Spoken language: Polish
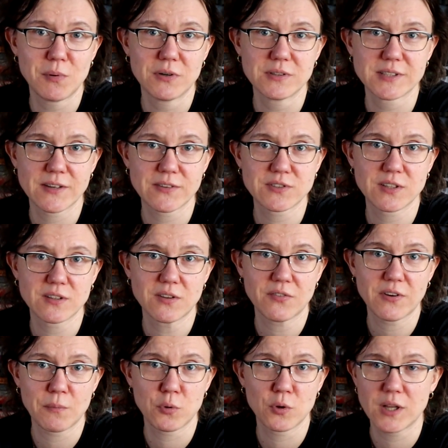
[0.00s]
bo on zawsze
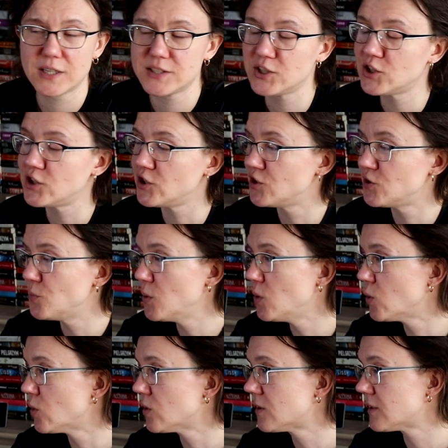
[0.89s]
trwa ponad 10
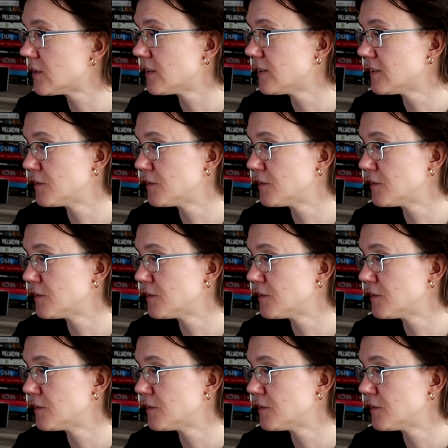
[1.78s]
minut.